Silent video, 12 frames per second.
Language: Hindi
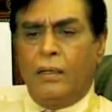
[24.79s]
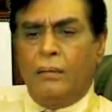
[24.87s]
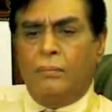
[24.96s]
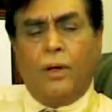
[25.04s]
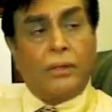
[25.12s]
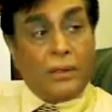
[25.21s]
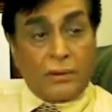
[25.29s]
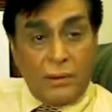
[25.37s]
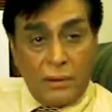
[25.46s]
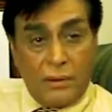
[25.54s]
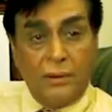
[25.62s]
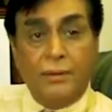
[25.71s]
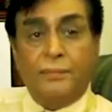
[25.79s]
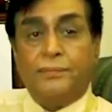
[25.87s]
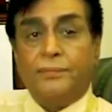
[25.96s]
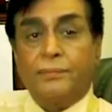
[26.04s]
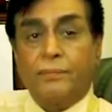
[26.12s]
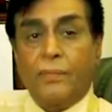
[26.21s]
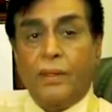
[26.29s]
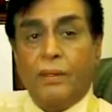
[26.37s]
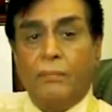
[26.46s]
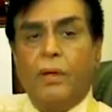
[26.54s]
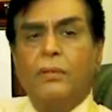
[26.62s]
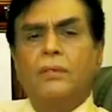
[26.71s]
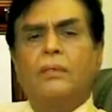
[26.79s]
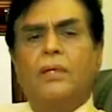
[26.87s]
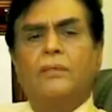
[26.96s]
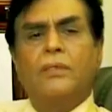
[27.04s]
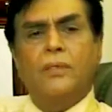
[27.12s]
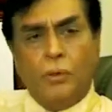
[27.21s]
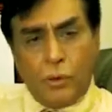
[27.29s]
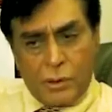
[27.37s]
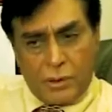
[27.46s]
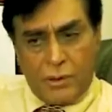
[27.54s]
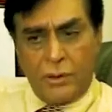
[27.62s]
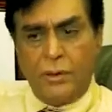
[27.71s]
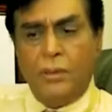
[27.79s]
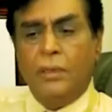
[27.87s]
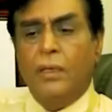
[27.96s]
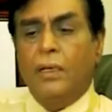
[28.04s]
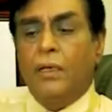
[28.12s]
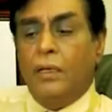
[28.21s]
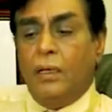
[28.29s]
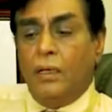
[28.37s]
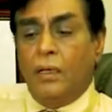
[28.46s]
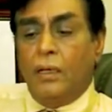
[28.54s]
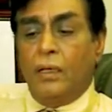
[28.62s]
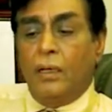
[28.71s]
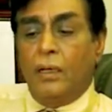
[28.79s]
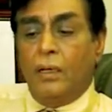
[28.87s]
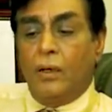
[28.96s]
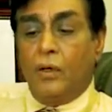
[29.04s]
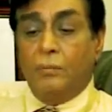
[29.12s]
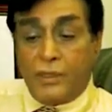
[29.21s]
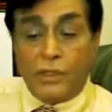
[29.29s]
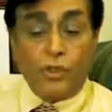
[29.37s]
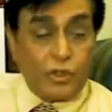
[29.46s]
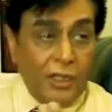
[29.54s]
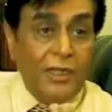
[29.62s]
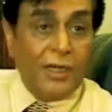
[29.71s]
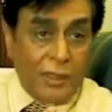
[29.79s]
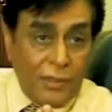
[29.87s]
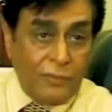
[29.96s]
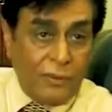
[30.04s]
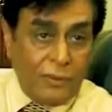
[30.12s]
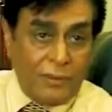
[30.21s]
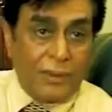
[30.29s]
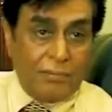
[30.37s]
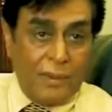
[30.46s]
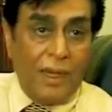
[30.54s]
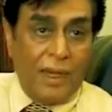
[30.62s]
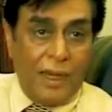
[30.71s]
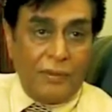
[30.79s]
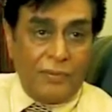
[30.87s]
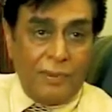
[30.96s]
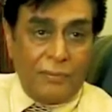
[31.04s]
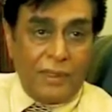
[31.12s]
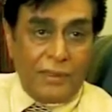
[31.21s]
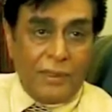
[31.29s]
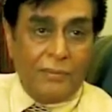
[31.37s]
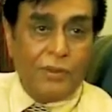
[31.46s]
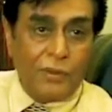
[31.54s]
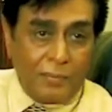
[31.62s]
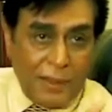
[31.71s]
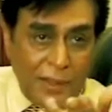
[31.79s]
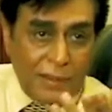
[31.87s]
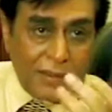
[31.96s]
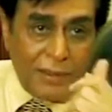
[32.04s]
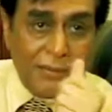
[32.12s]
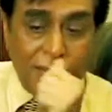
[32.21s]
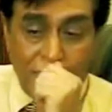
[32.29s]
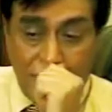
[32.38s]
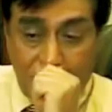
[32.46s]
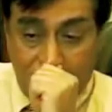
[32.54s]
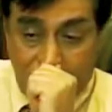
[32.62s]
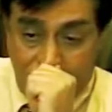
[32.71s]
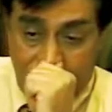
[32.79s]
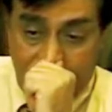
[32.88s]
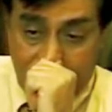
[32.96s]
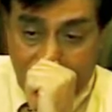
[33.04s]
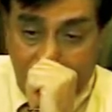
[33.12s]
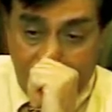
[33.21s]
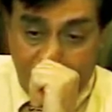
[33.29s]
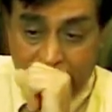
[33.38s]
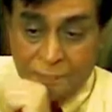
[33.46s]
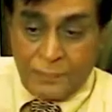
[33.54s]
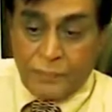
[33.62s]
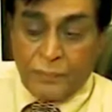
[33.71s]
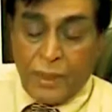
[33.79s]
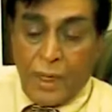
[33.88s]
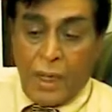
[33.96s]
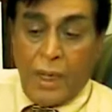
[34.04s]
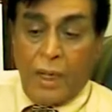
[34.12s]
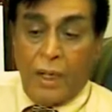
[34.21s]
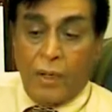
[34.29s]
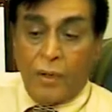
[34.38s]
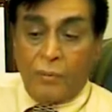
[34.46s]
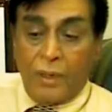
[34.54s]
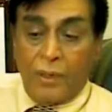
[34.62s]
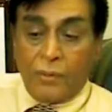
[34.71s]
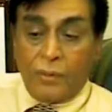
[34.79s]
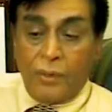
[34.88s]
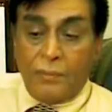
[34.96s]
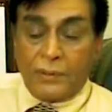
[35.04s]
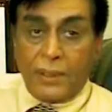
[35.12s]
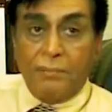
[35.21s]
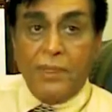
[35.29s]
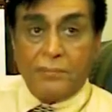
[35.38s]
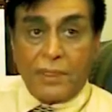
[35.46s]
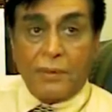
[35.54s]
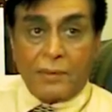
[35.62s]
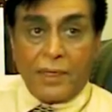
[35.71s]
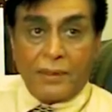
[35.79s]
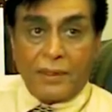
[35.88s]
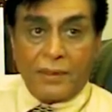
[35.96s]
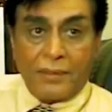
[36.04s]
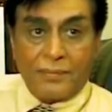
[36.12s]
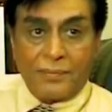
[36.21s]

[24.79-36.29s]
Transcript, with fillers: बहुत अच्छी थी बहुत अच्छी दोस्त थी और मेरे से तो सीनियर थी वो जब मैं आया फिल्म इंडस्ट्री में तो पहले से वो थी स्टार और मैं उनको हमेशा मेम साहब कहता था